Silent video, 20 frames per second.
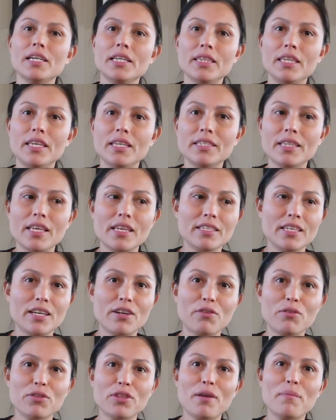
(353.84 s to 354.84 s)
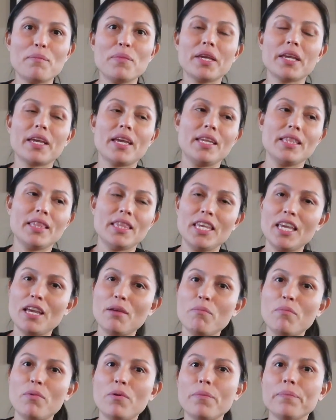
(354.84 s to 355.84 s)
Disney cerró también en
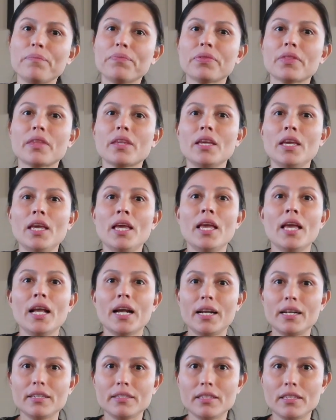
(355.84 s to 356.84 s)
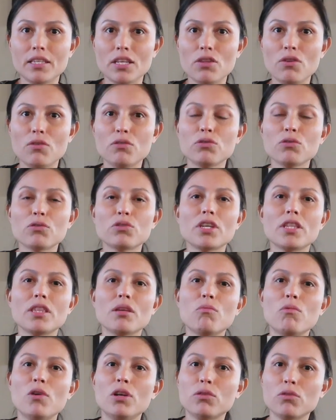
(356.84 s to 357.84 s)
tiempo. Gracias a Dios nos han
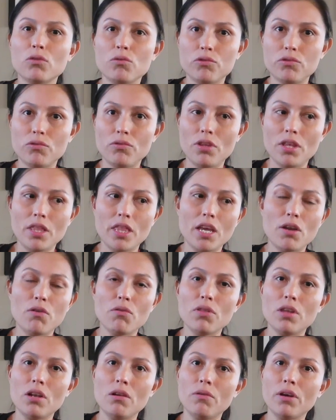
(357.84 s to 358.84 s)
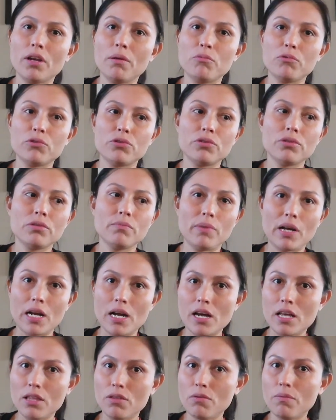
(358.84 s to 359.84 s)
devuelto nuestro dinero de lo que hemos
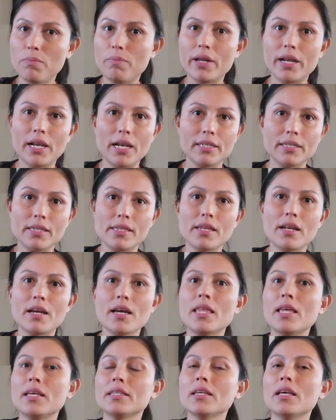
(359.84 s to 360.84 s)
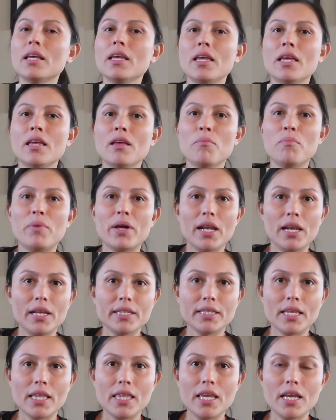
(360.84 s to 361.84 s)
pagado para las entradas, para
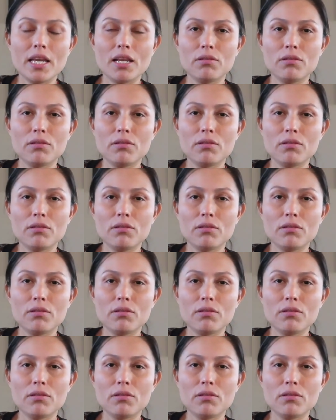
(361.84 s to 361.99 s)
la estadía